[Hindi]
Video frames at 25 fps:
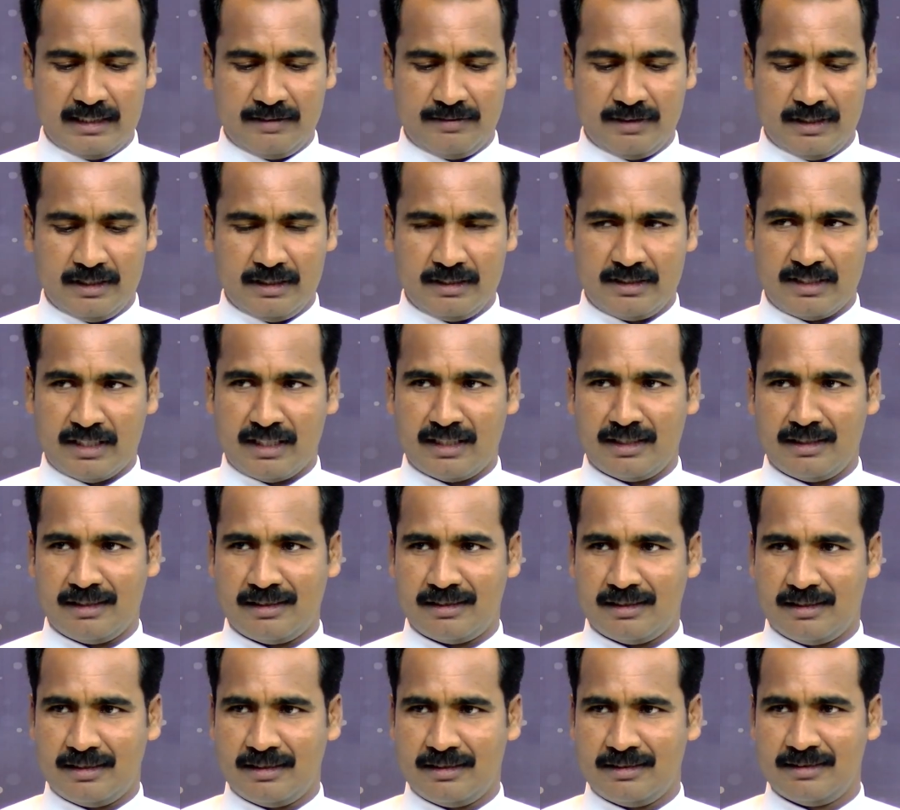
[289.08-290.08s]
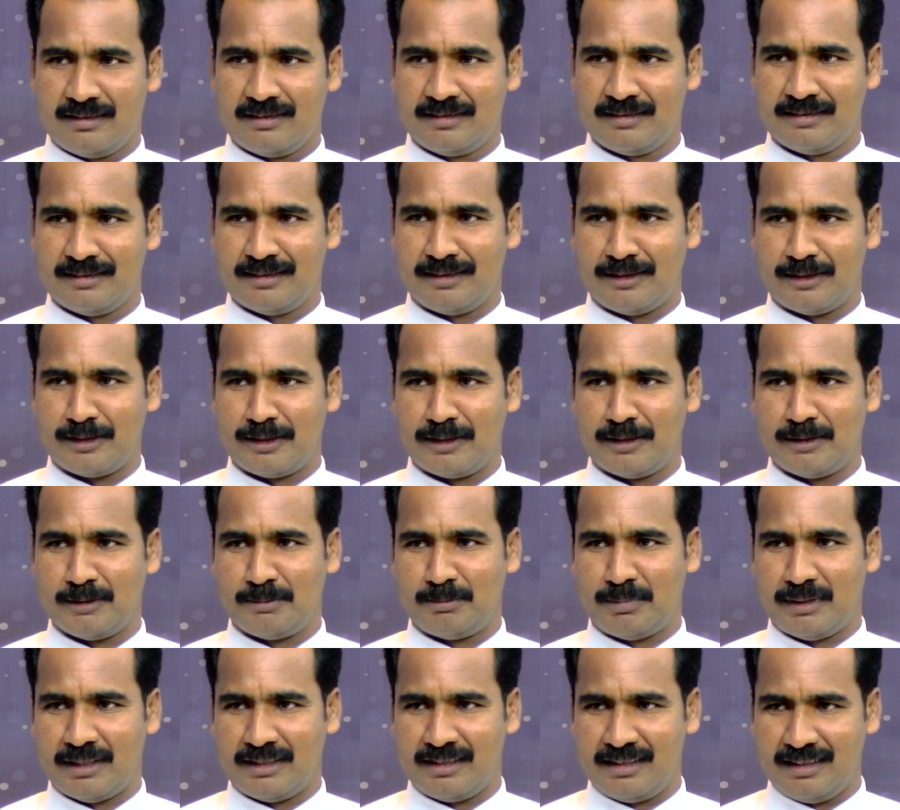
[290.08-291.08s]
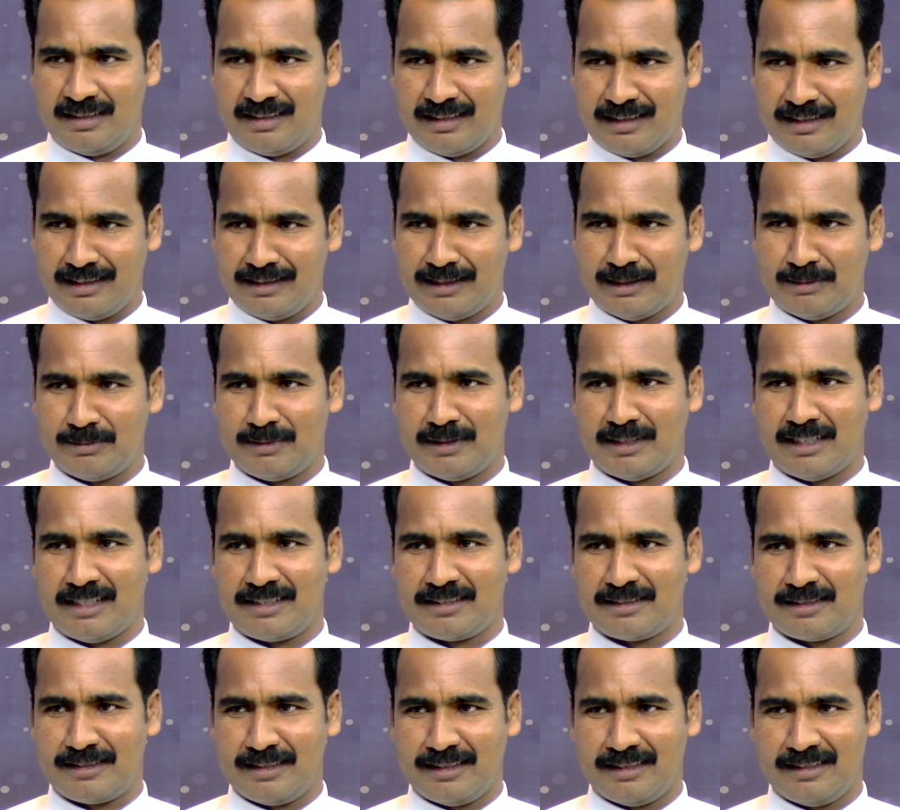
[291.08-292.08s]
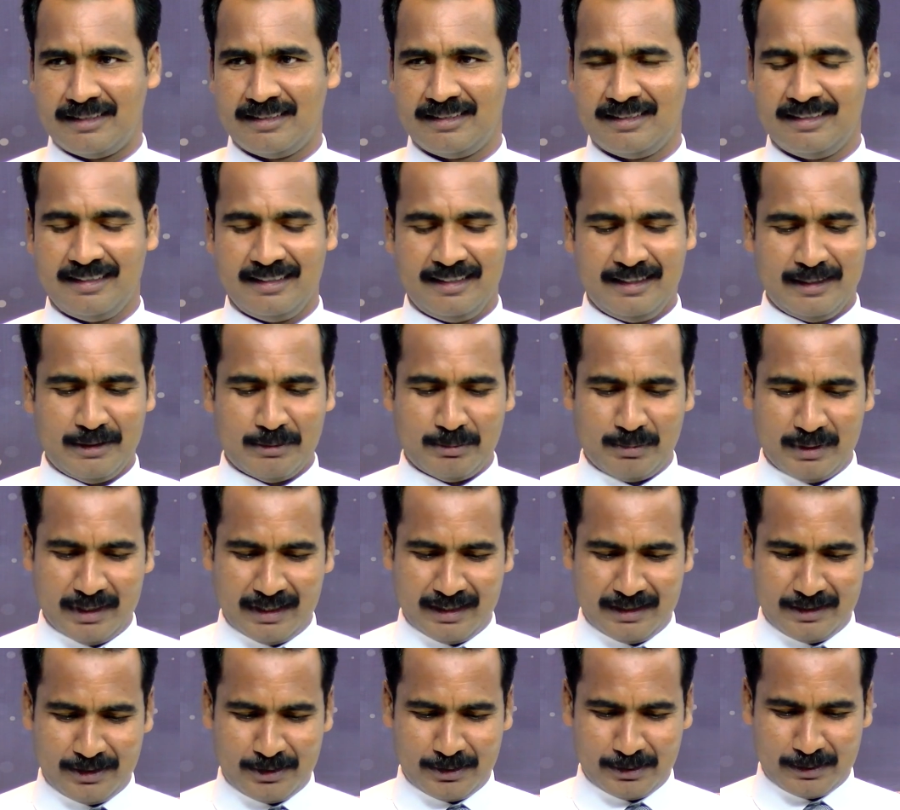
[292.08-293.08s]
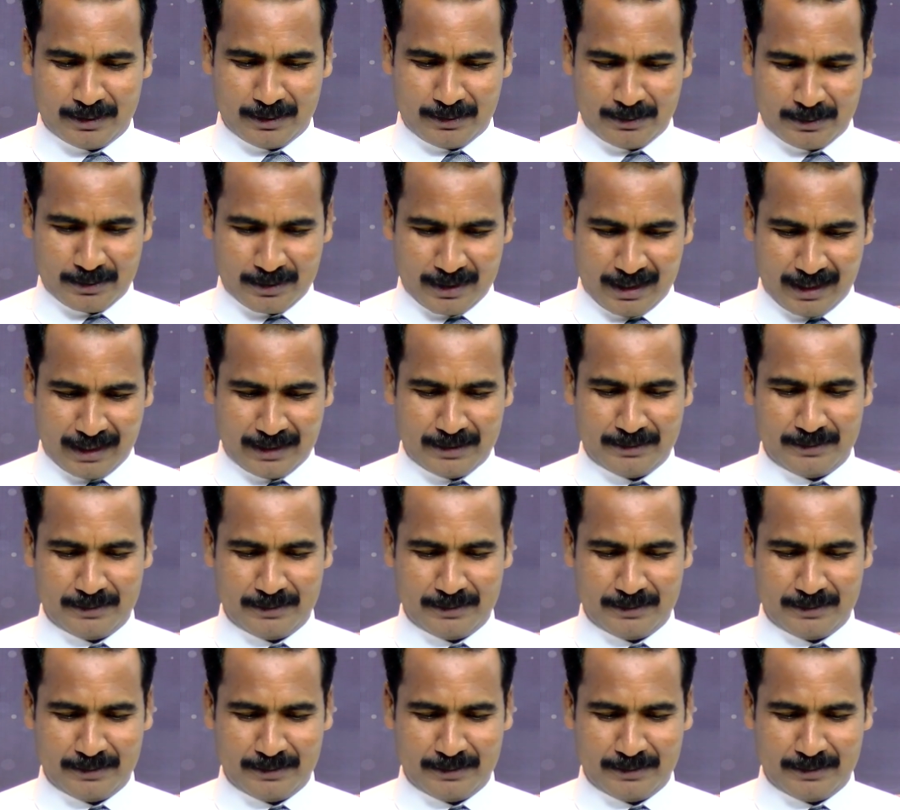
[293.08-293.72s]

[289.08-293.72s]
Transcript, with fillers: टीवी चैनल का और पादरी खालद अमनाज का बेहद शुक्रगुजार